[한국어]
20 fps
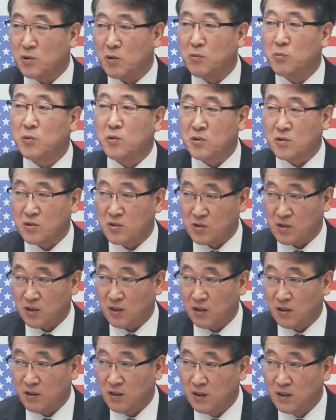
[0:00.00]
너무
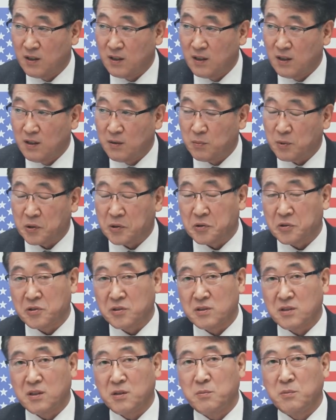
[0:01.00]
벌어졌어요. 음.
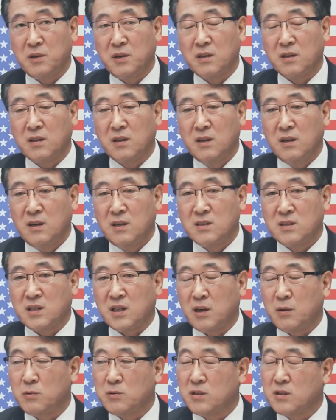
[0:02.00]
벌어졌기 때문에
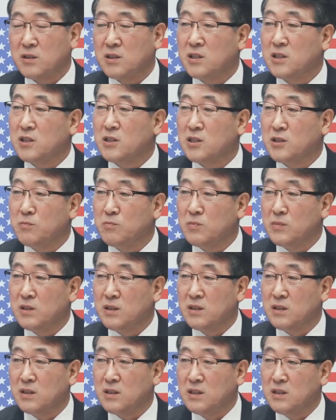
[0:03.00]
제가 볼 땐 지금
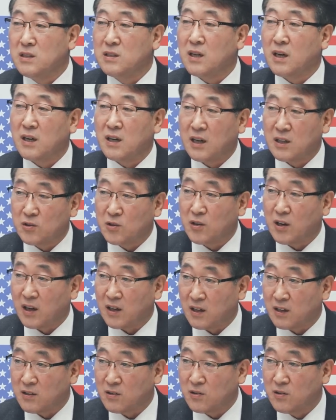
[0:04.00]
금리 인상을
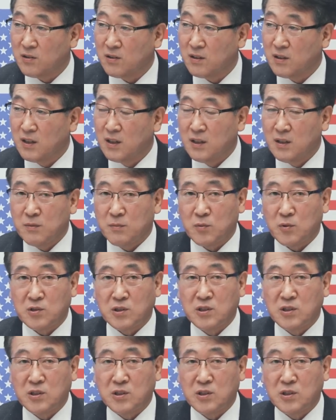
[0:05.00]
하든안하든 아. 뭐